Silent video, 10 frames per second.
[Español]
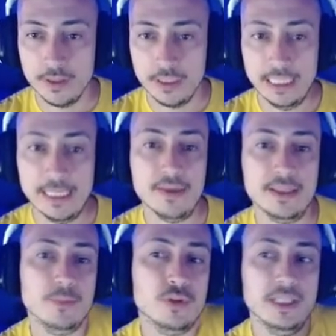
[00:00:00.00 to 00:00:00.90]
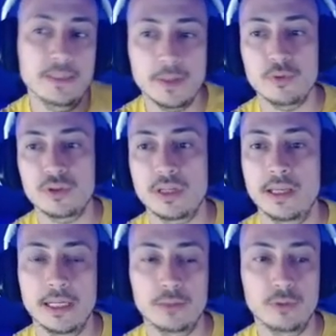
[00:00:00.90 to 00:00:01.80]
Y necesitamos siempre pues, eh,
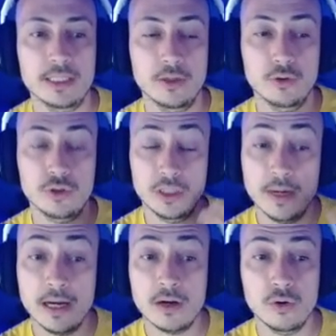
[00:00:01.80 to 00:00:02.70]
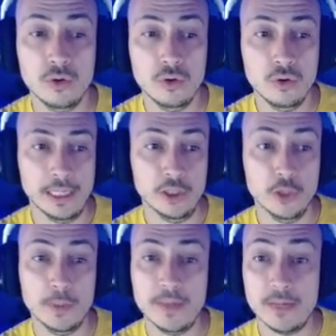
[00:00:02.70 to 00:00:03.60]
criaturas de coste bajo, el
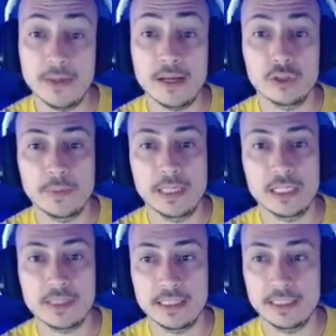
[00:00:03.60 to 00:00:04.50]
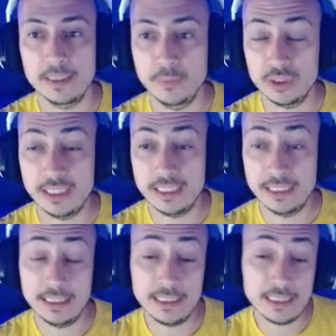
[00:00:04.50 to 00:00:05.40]
doble mana blanco también es bastante
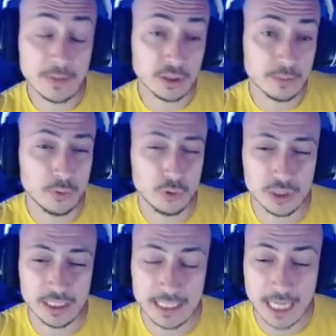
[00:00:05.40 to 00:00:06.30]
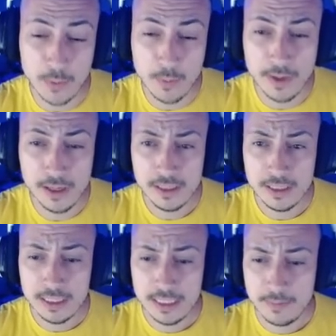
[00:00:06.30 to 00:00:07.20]
importante. Esta mano tampoco es que sea la bomba,
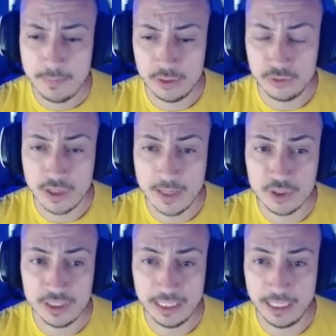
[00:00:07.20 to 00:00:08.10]
pero nos la vamos a tener que